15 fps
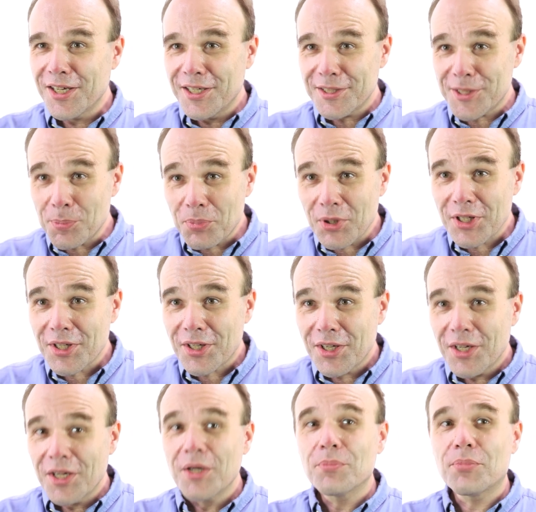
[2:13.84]
теперь,
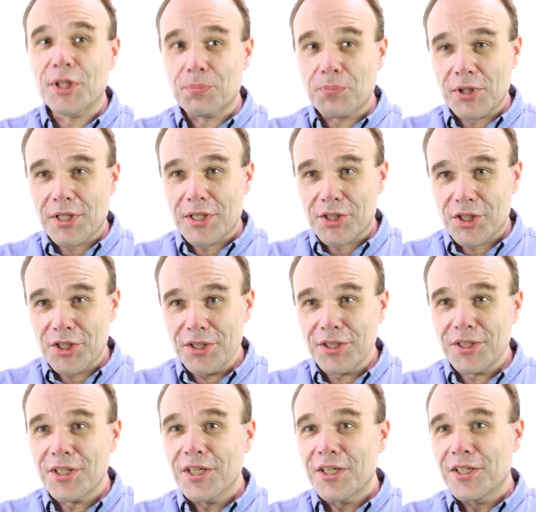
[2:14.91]

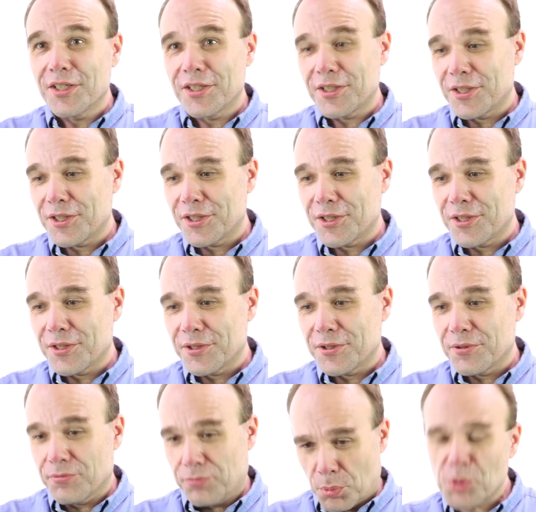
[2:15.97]
предположил,
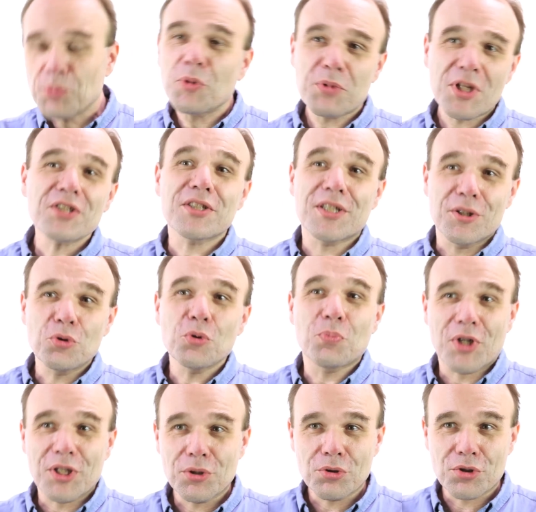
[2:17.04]
э, в общем, написал статью
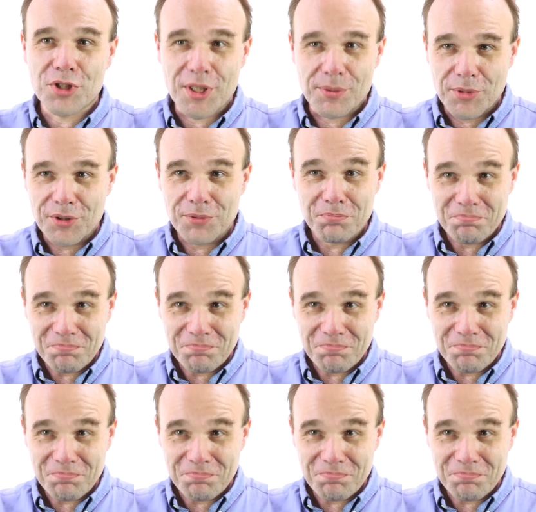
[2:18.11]
про то же самое.